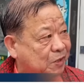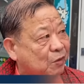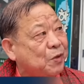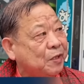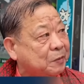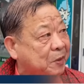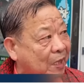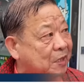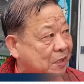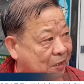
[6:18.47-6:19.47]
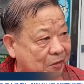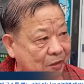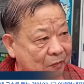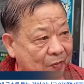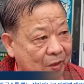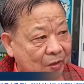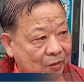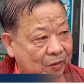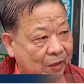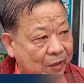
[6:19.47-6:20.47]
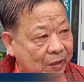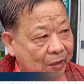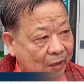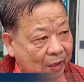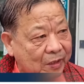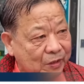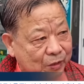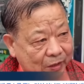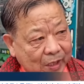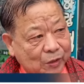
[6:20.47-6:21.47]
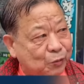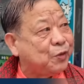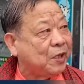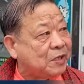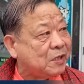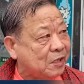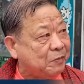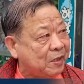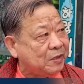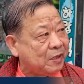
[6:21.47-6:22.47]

예. 지금 정부에 지금 난리잖아 지금. 네, 근데 네. 하여튼 여가 유리하지 지금